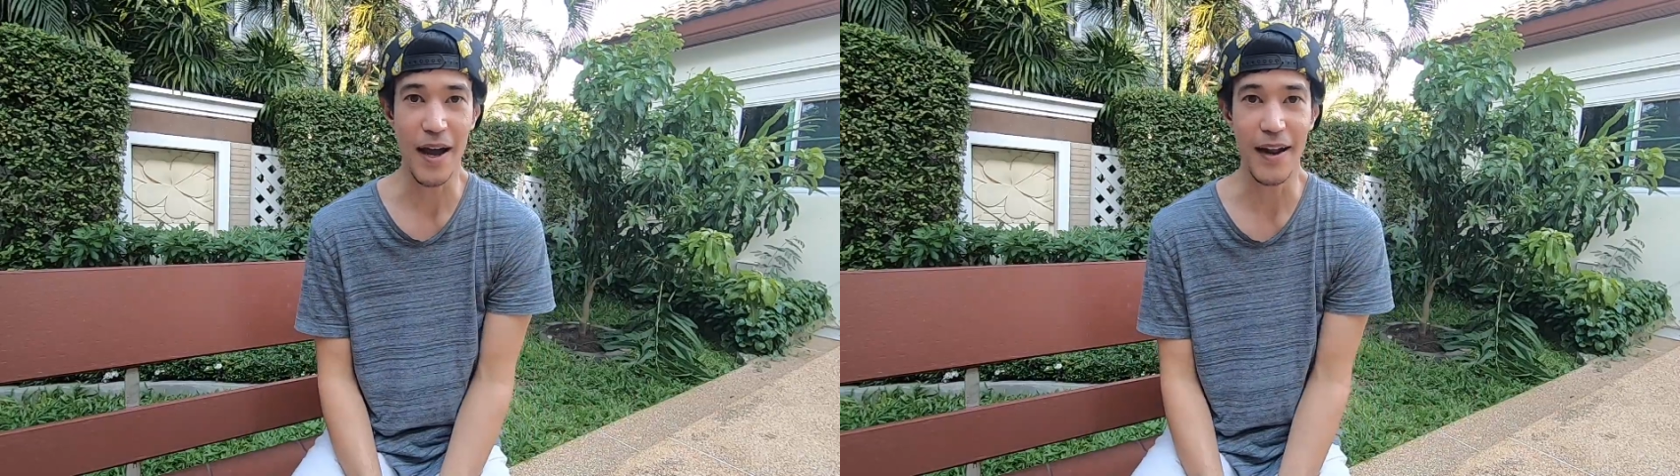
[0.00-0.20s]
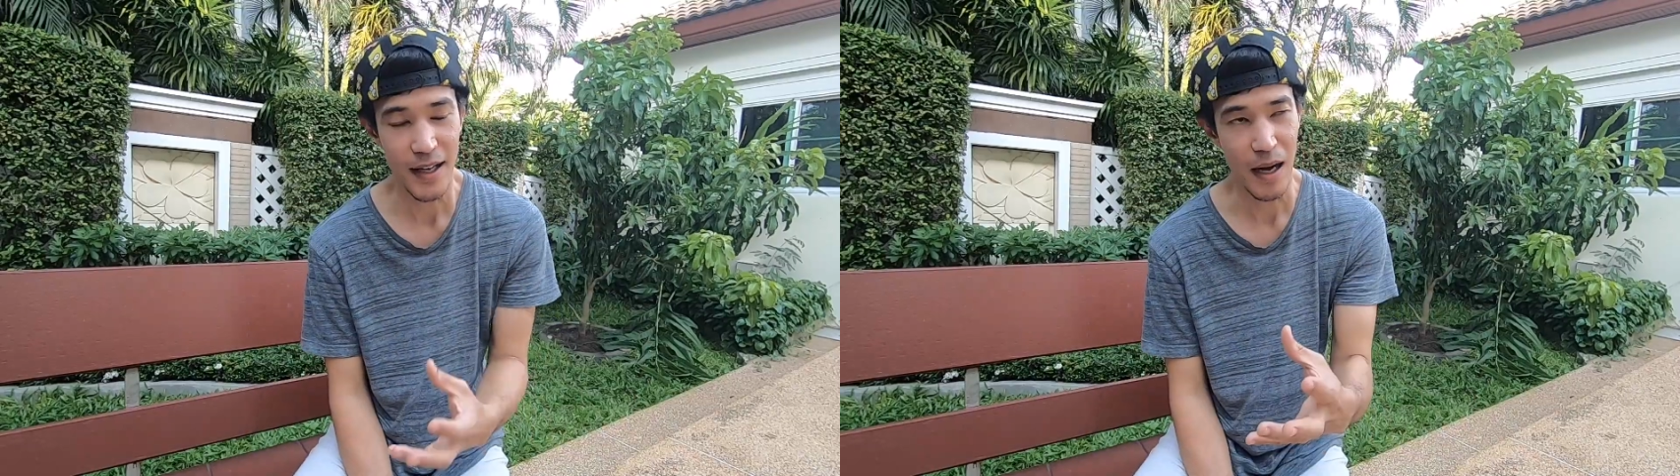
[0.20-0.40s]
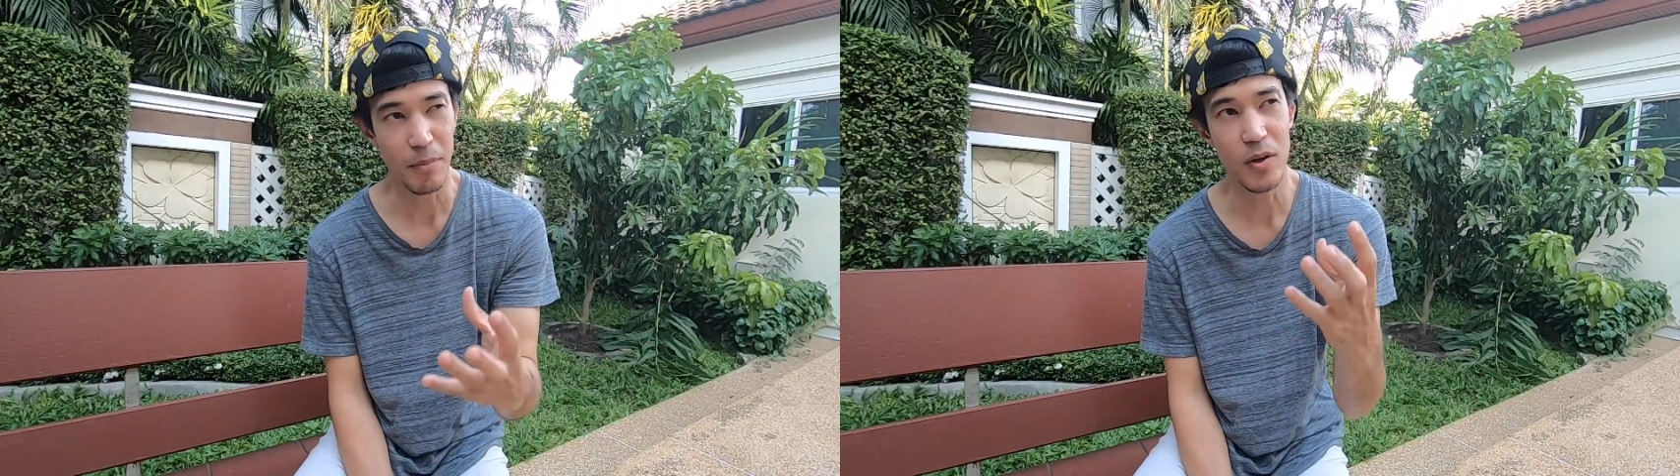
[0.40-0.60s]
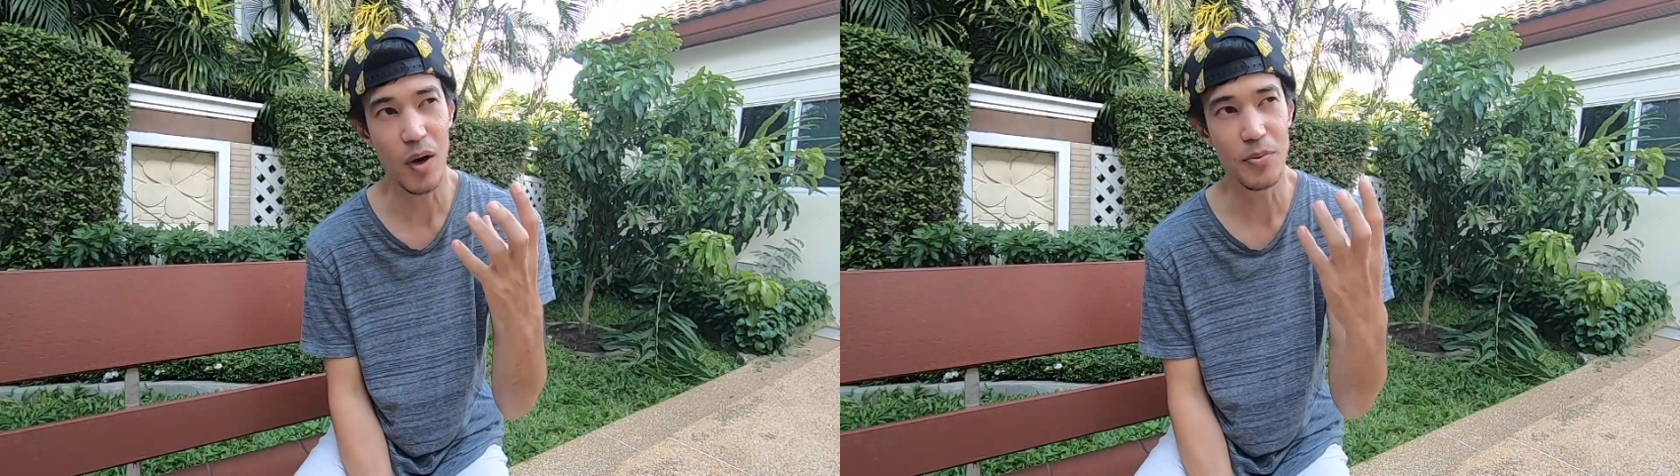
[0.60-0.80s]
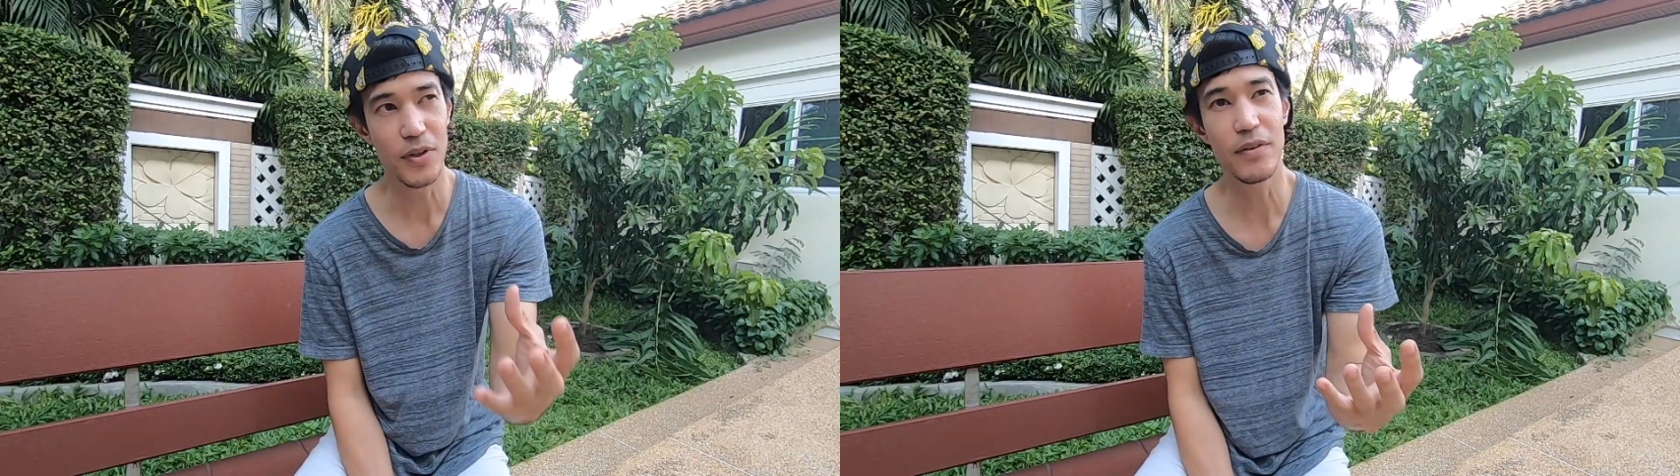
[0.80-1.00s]
ถ้าถามเรื่องควา
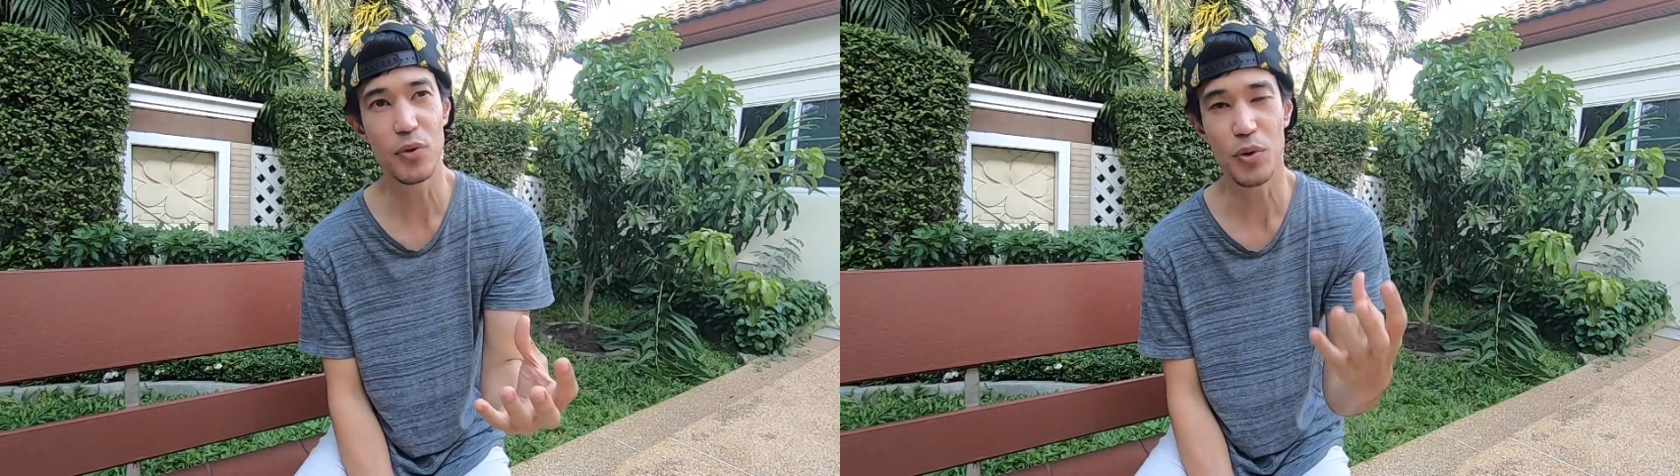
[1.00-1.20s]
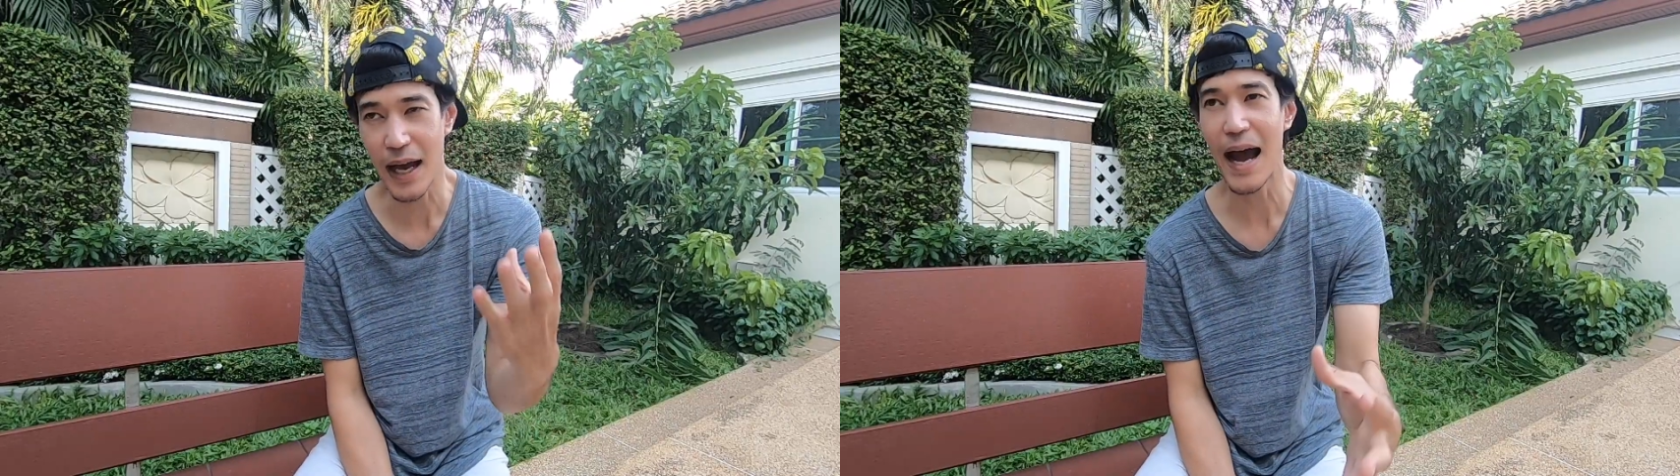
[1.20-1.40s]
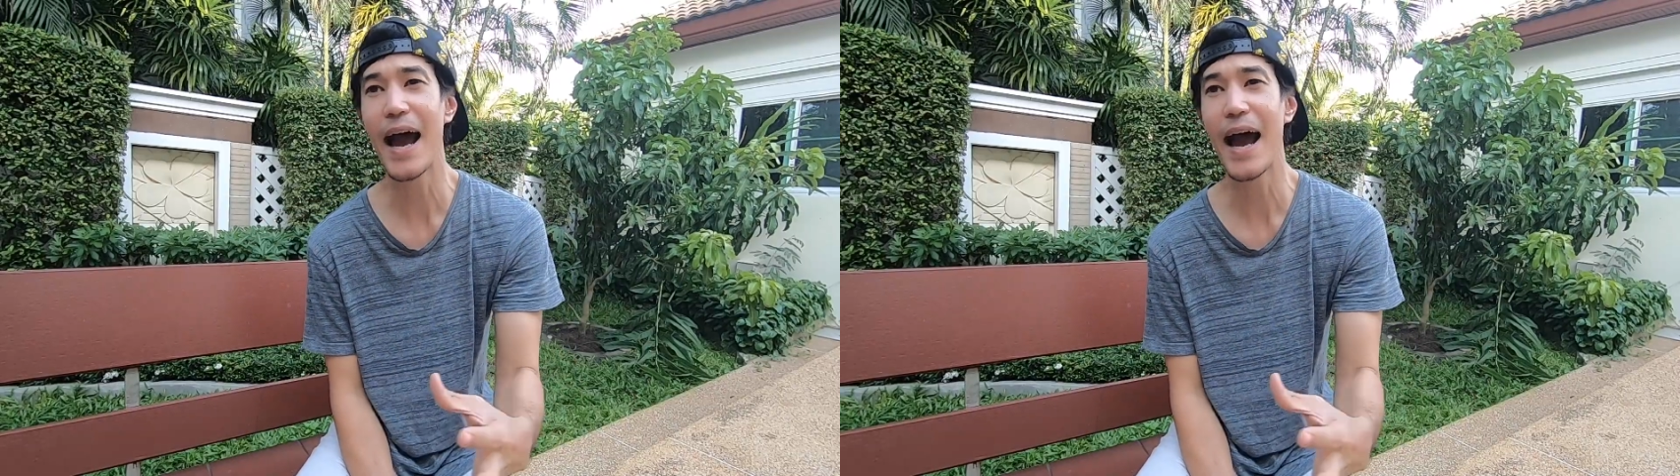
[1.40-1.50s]
มสติฟสุดท้า